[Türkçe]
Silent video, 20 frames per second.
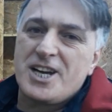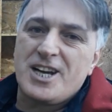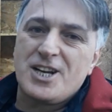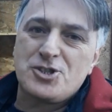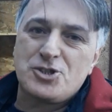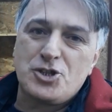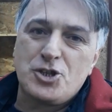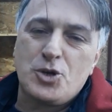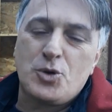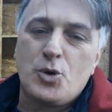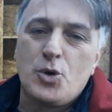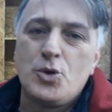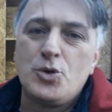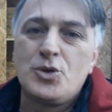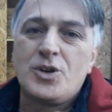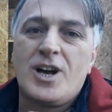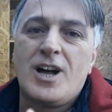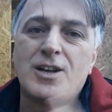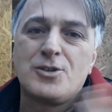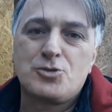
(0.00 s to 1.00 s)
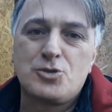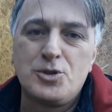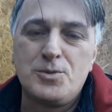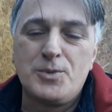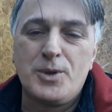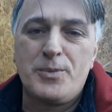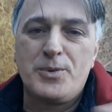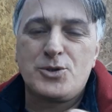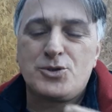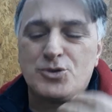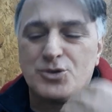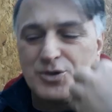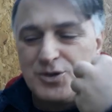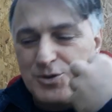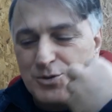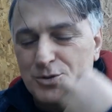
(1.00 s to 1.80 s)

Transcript: kaşığı koyun. Kalsiyum deposudur.